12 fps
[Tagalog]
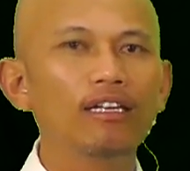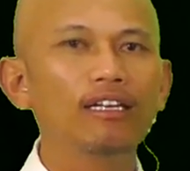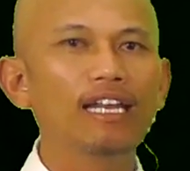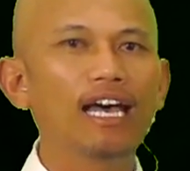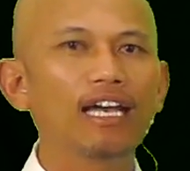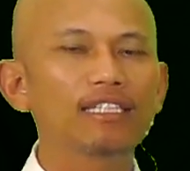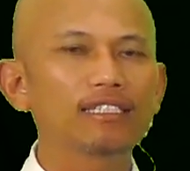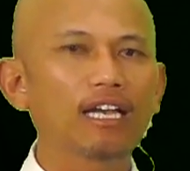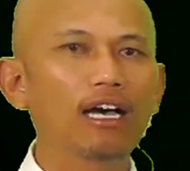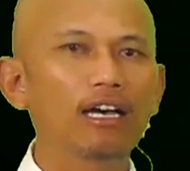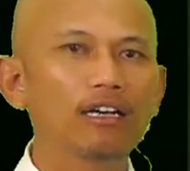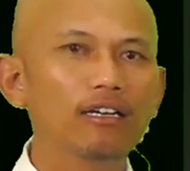na
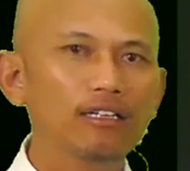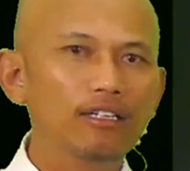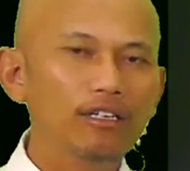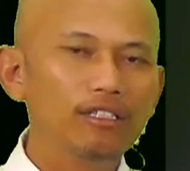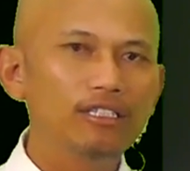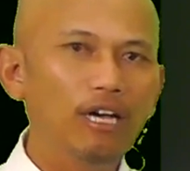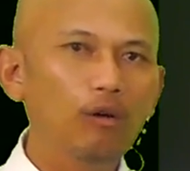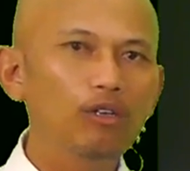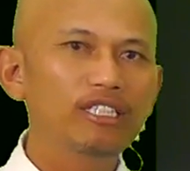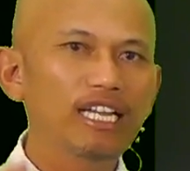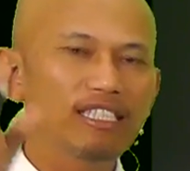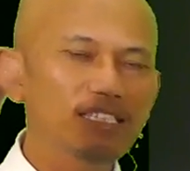sa, sa
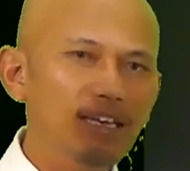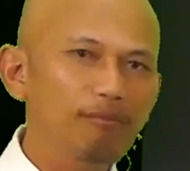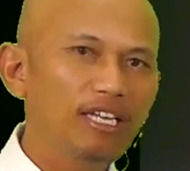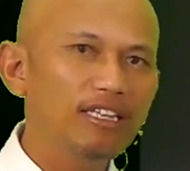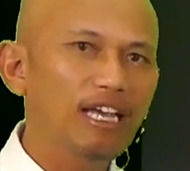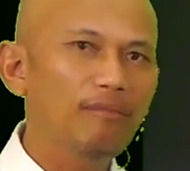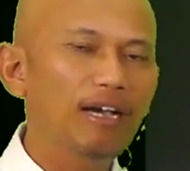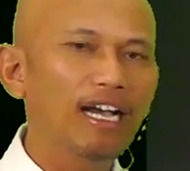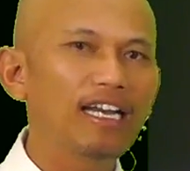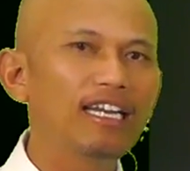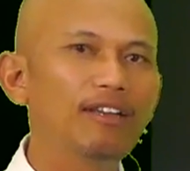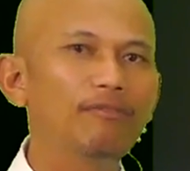Old Testament ang
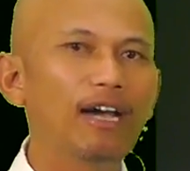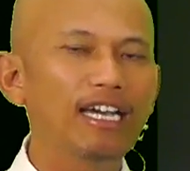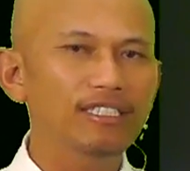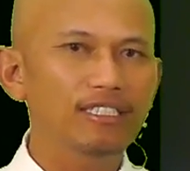mga Levites